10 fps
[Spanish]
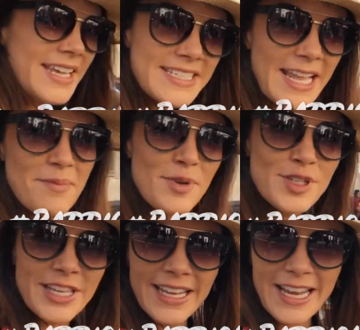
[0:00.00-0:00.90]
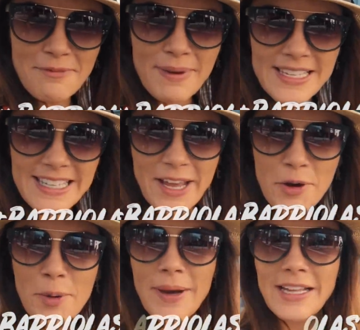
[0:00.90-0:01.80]
Estamos en el
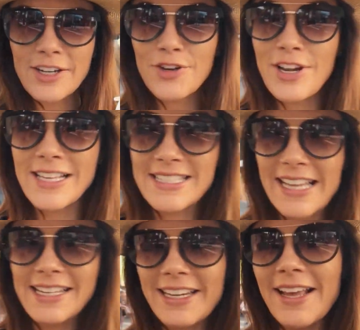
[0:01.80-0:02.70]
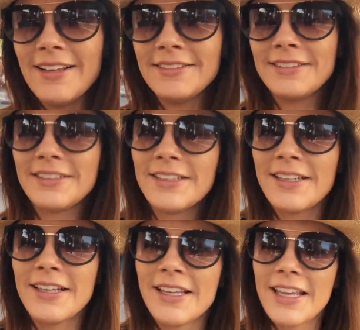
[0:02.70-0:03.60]
Paseo Barrio Lastarria,
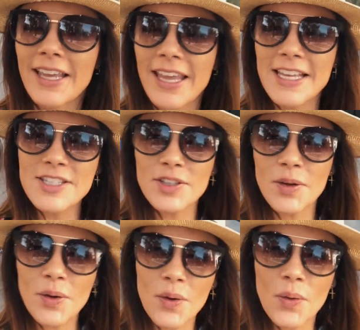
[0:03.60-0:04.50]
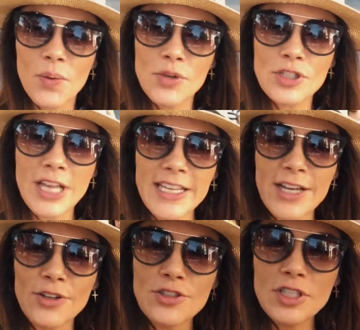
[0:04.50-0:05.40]
que es unos
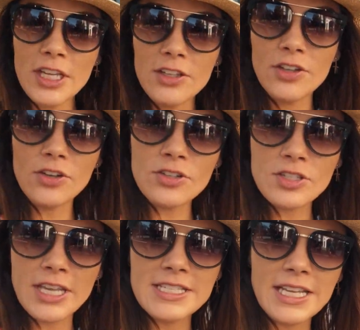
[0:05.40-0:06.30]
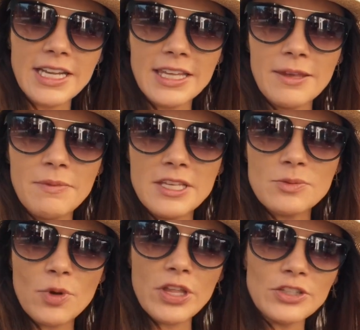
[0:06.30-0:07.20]
callejoncitos que están aquí
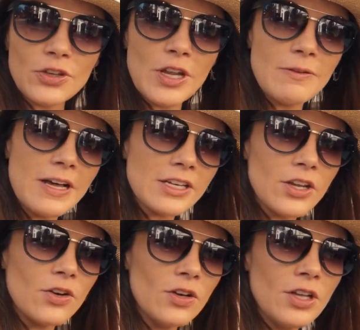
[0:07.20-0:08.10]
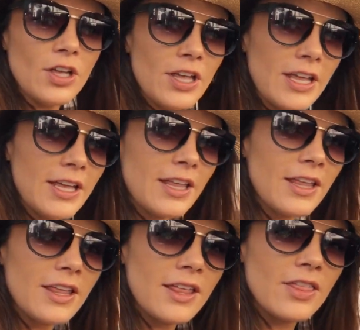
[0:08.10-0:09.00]
mismo dentro del barrio,
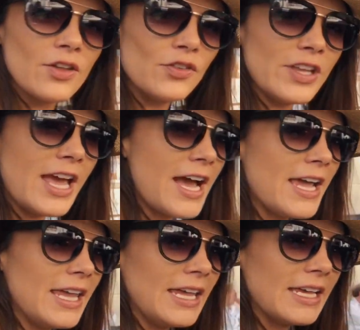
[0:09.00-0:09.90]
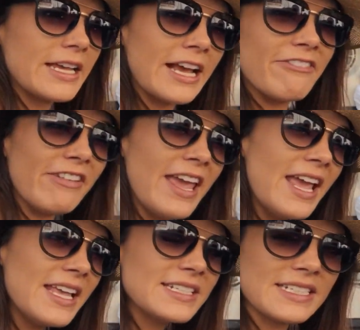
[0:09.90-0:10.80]
donde hay
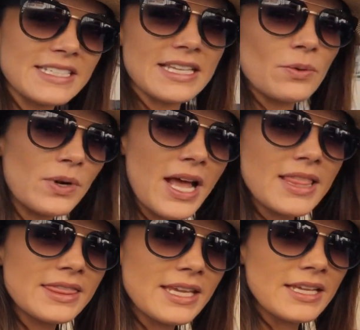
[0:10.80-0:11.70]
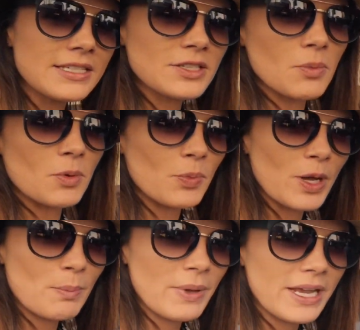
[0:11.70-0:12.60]
cafés, restaurantes, como
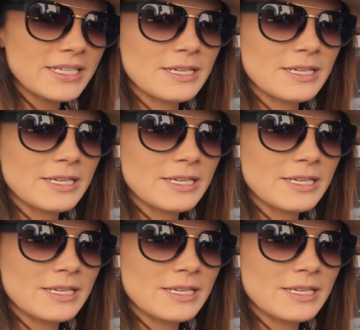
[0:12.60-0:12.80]
pueden ver.